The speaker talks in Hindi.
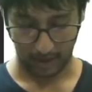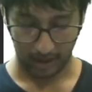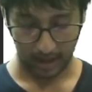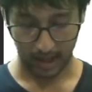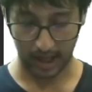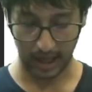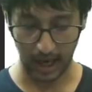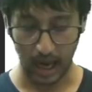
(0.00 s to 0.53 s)
ठीक
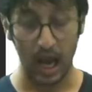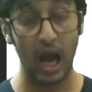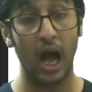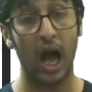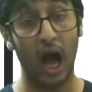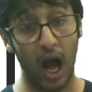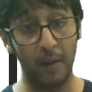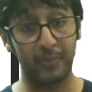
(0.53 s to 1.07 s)
है
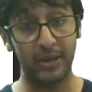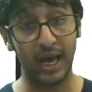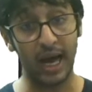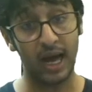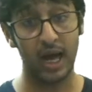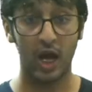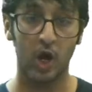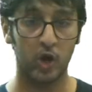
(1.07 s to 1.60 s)
अब क्या
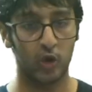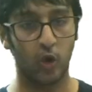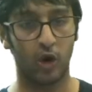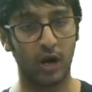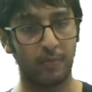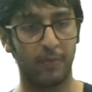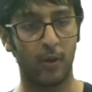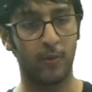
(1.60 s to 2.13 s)
दोनों
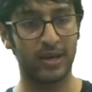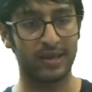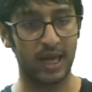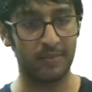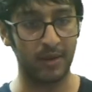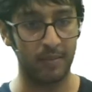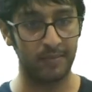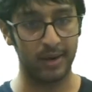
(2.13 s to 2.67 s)
डब्बों में सेम
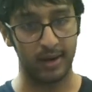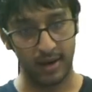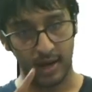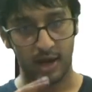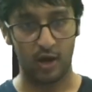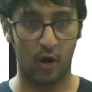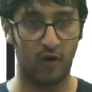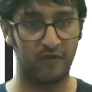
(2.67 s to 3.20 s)
नंबर
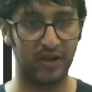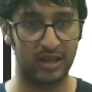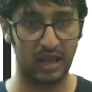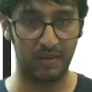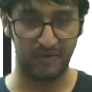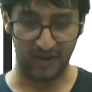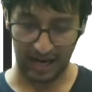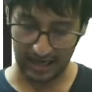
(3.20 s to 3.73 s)
ऑब्वियस यहाँ पे
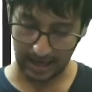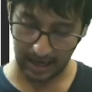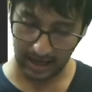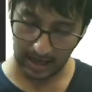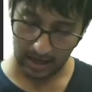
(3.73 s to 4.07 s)
फाइव जाएगा